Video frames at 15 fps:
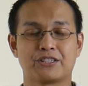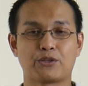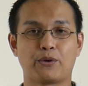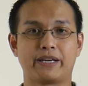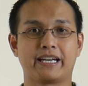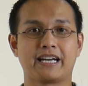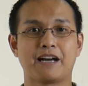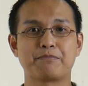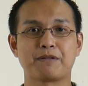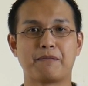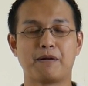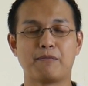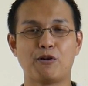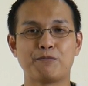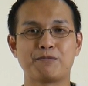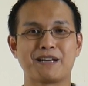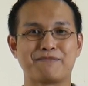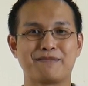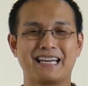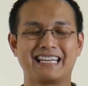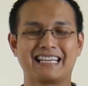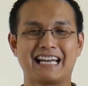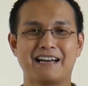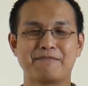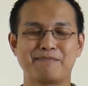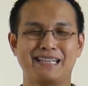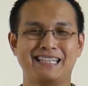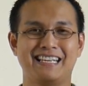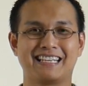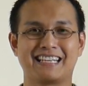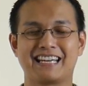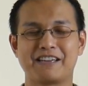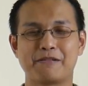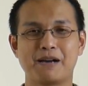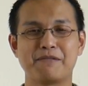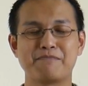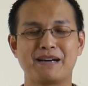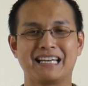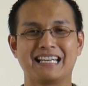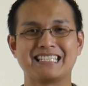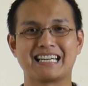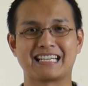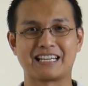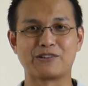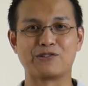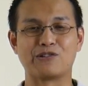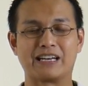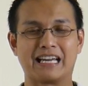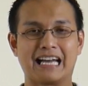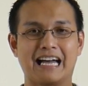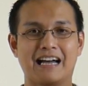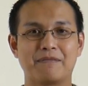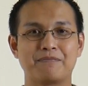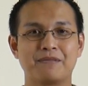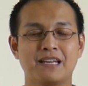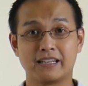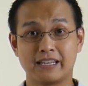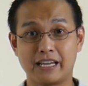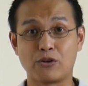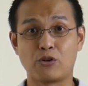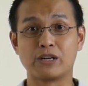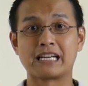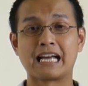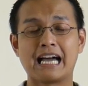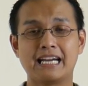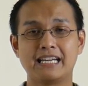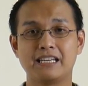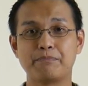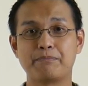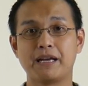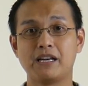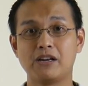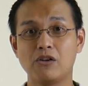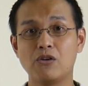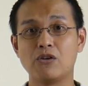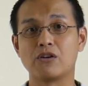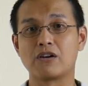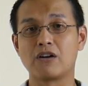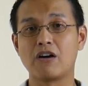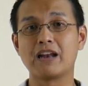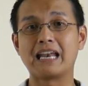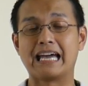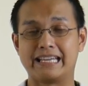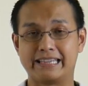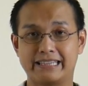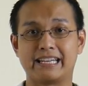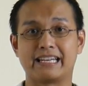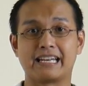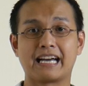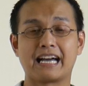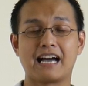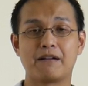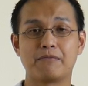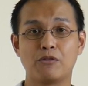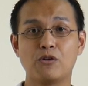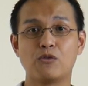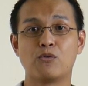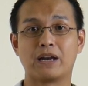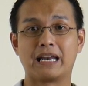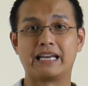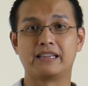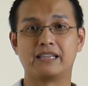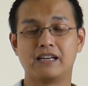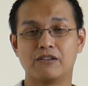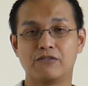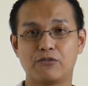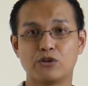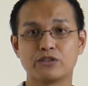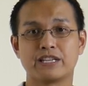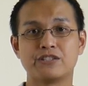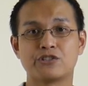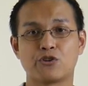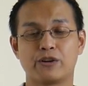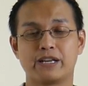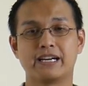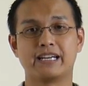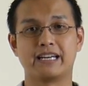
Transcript: สวัสดีครับกลับมาพบกับรายการบัณฑิตกายภาพบำบัดและจัดกระดูกนะครับในคนไข้ที่เป็นโรคข้อไหล่ติดนะครับโรคหัวไหล่ติดหรือ Fronzen Shoulder